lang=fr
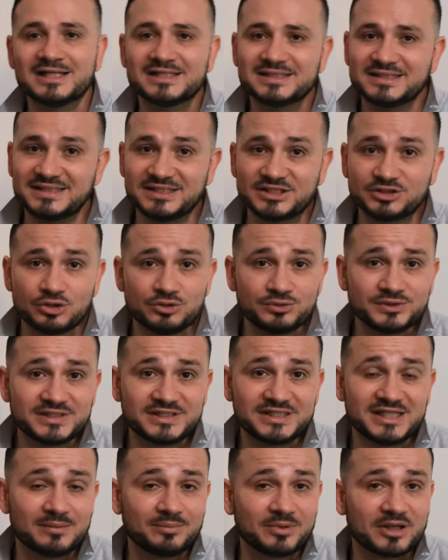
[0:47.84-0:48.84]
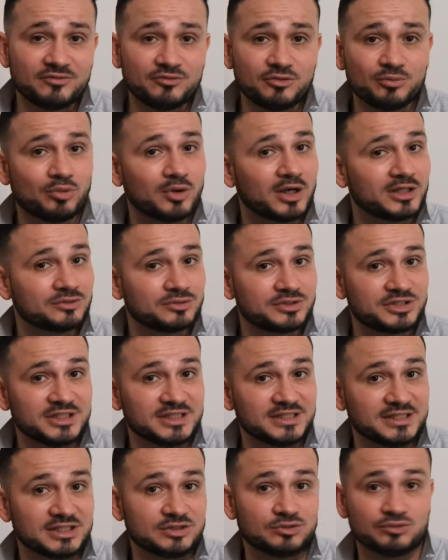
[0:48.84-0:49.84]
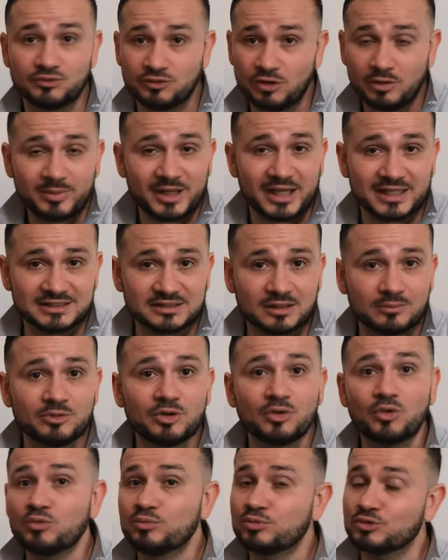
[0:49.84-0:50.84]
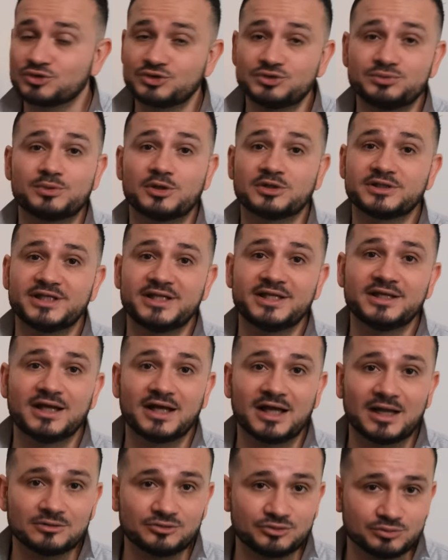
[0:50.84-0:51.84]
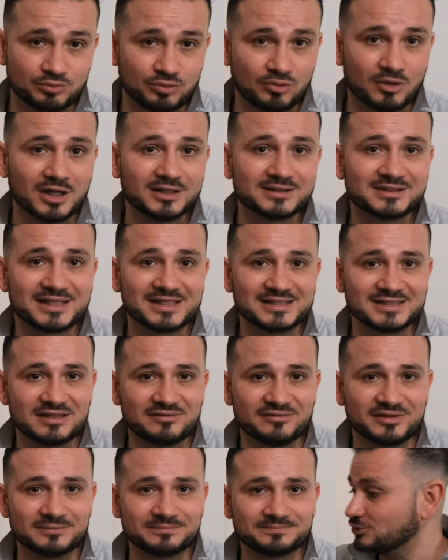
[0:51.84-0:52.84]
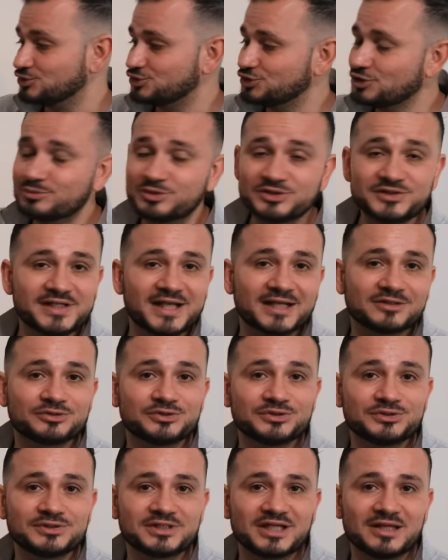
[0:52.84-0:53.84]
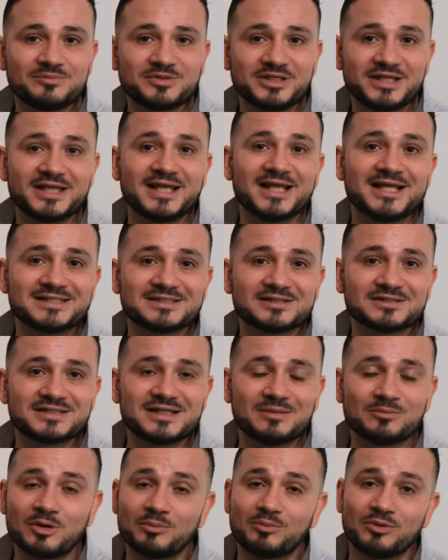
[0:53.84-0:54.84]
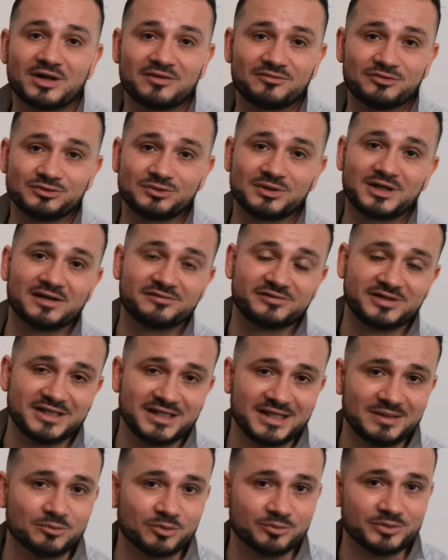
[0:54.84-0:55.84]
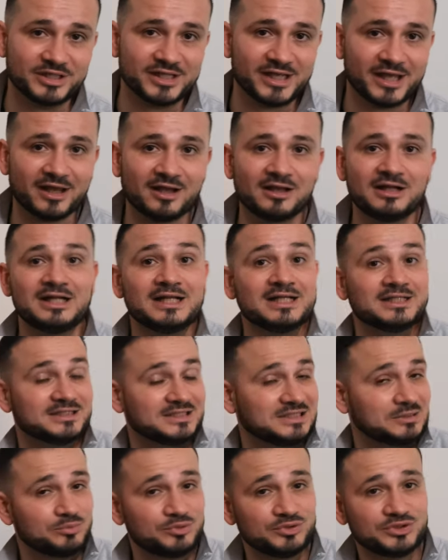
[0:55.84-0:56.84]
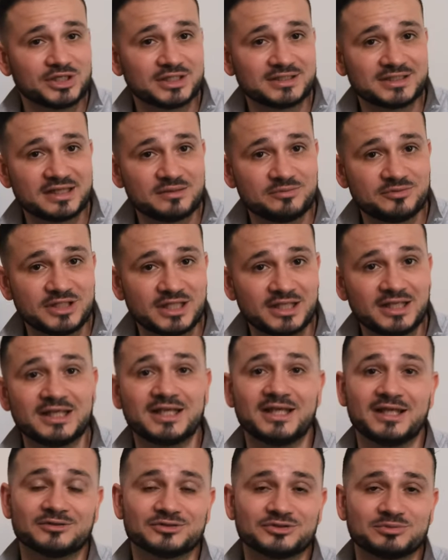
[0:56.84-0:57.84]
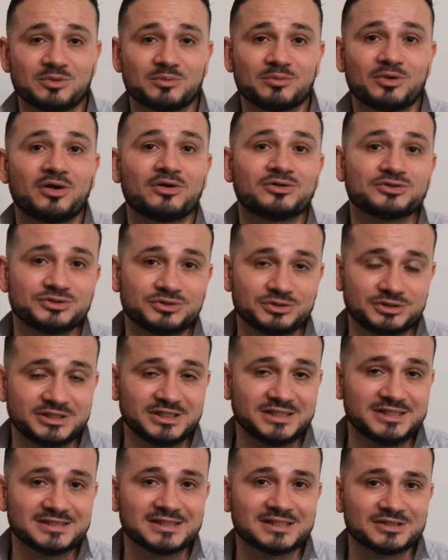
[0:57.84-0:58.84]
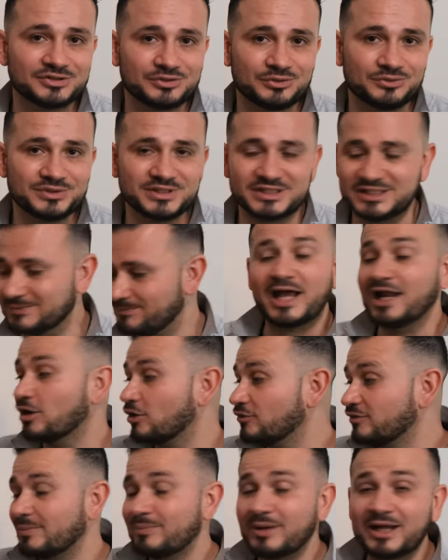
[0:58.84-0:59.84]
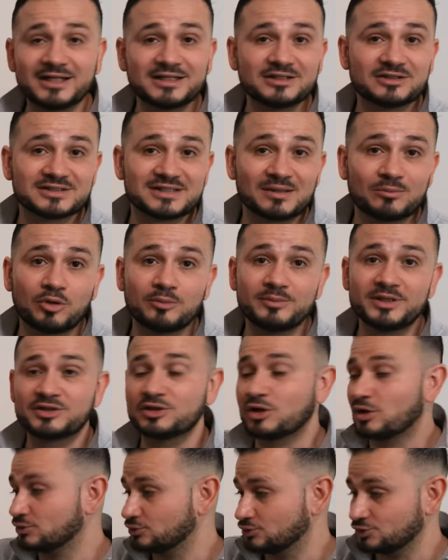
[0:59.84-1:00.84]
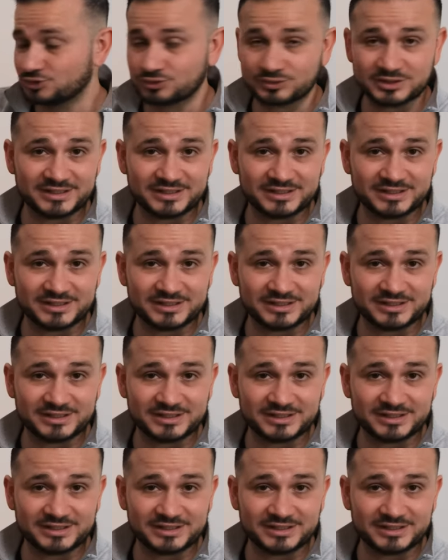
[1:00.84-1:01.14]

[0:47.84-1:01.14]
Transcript: Si celui-ci est prévu pour être utilisé souvent, par exemple, ou pour supporter du poids très élevé. Je me sers de ce trépied essentiellement pour la photographie immobilière. J'ai plusieurs trépieds et en ce moment, j'utilise celui-ci. Alors, on va parler dans un premier temps de son